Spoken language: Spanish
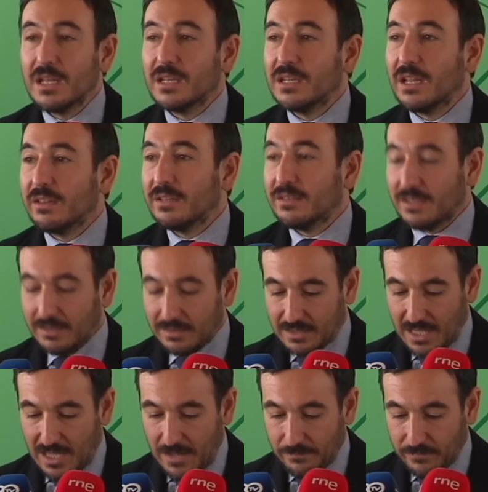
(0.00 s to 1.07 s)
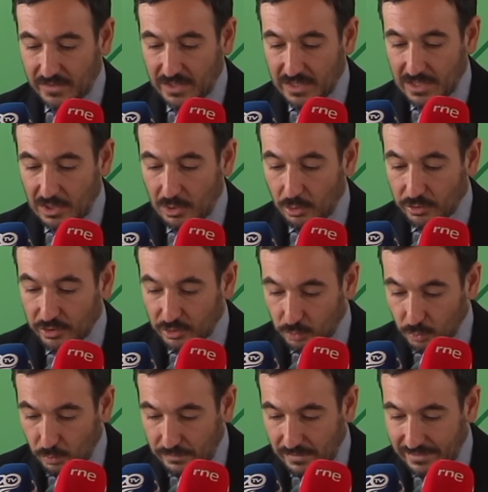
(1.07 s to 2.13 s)
de distinta eh,
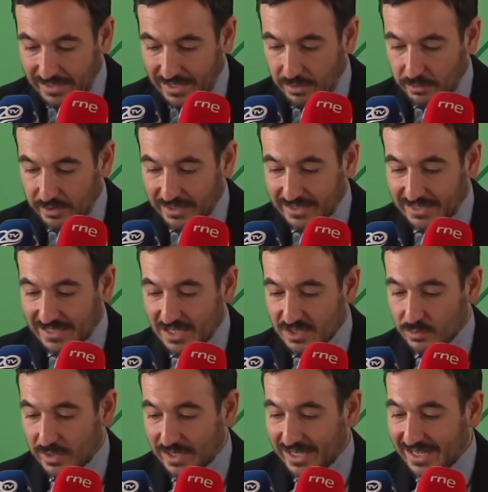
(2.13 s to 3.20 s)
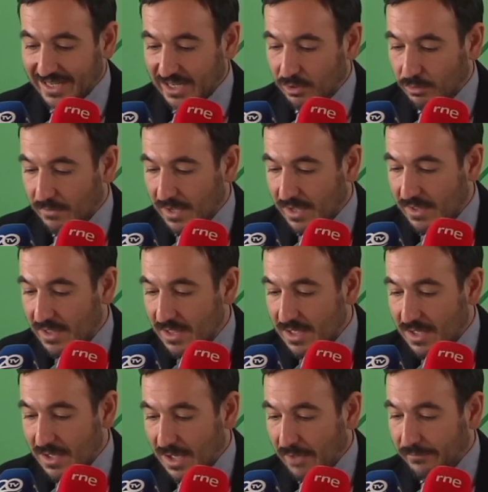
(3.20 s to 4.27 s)
longitud, fabricados en este caso en Génova
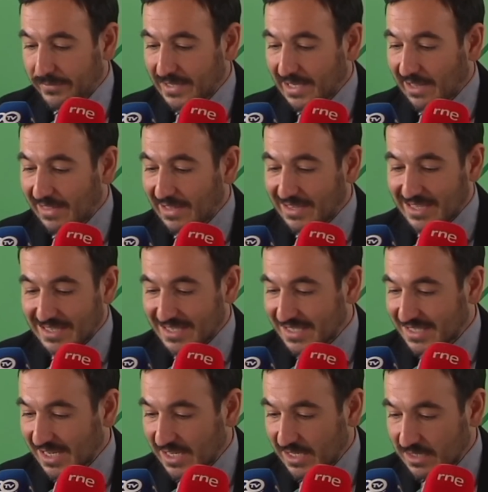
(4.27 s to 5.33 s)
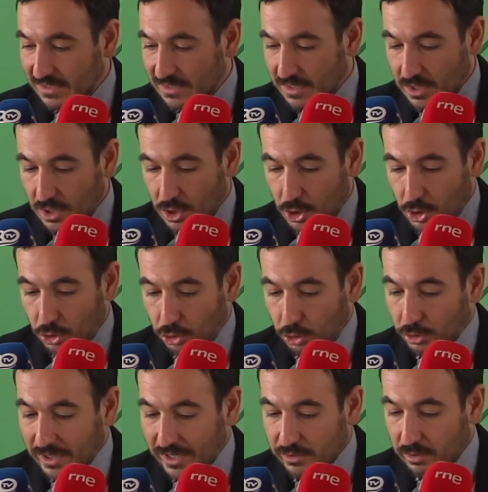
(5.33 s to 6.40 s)
a finales del 16,
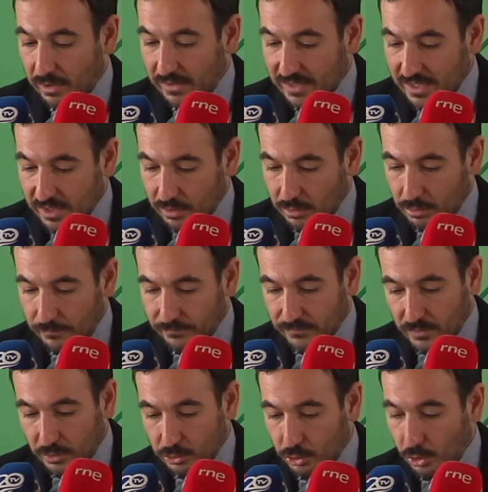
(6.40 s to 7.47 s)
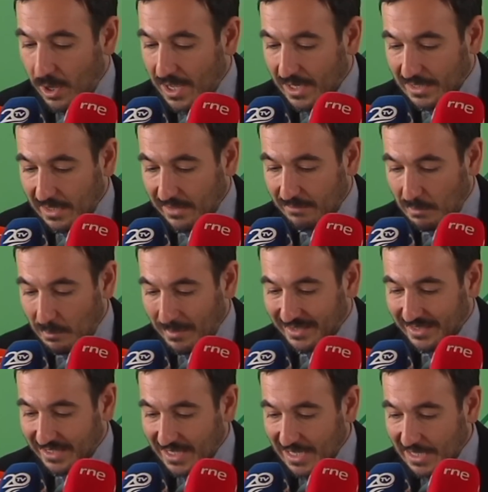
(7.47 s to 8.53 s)
dos cañones de hierro, dos anclas del mismo
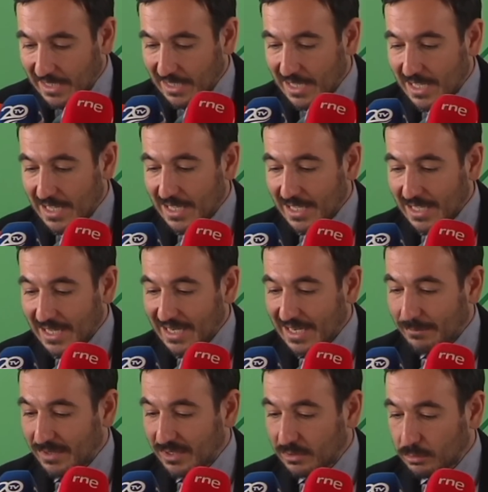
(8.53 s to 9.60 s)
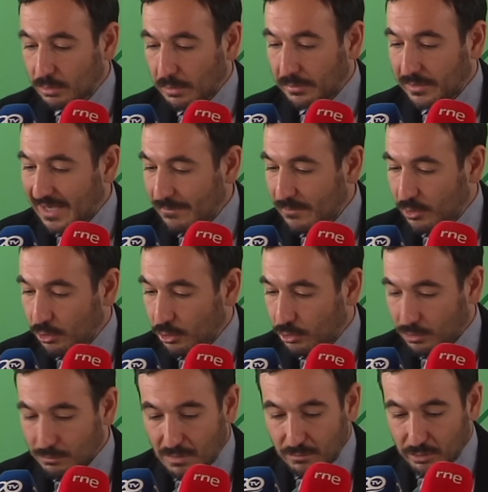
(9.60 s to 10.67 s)
material, elementos cerámicos
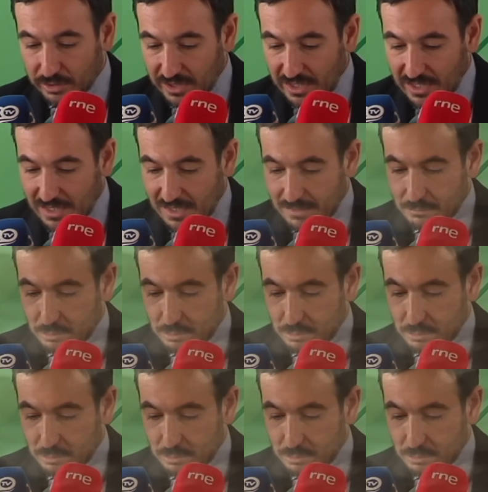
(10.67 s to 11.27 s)
como botijas,